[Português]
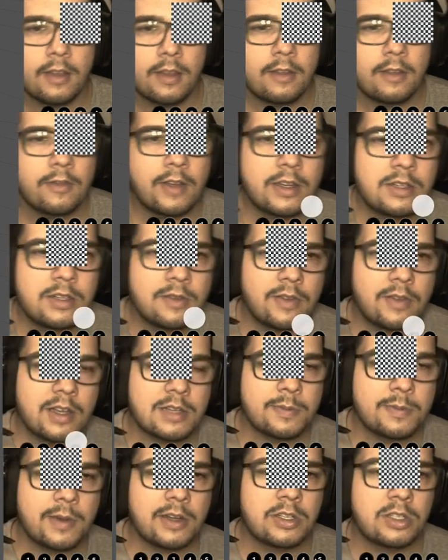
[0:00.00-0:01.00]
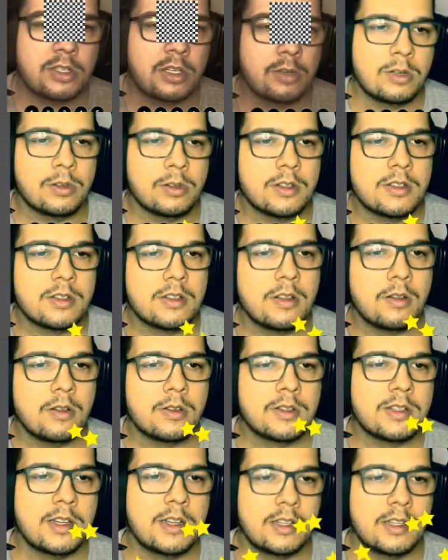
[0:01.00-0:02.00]
vai ativar as partículas. Ou
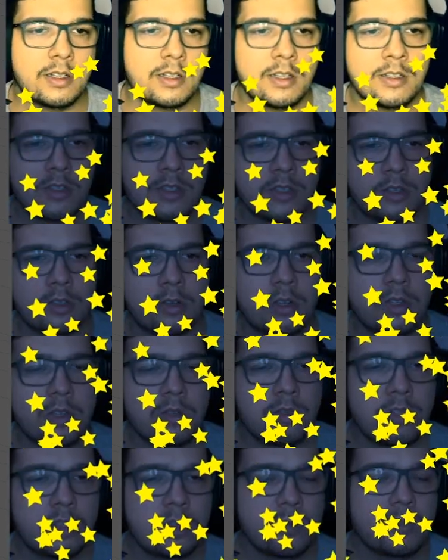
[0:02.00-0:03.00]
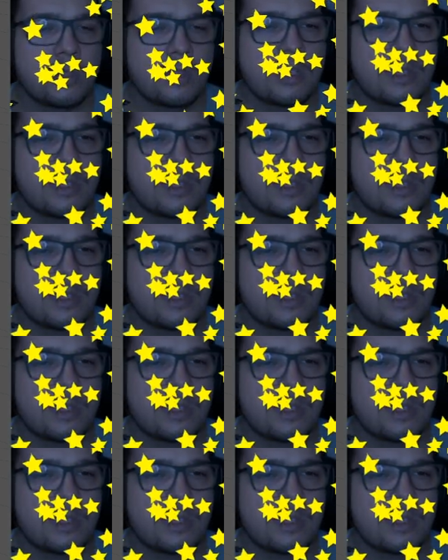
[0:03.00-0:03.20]
seja, nesses dois últimos,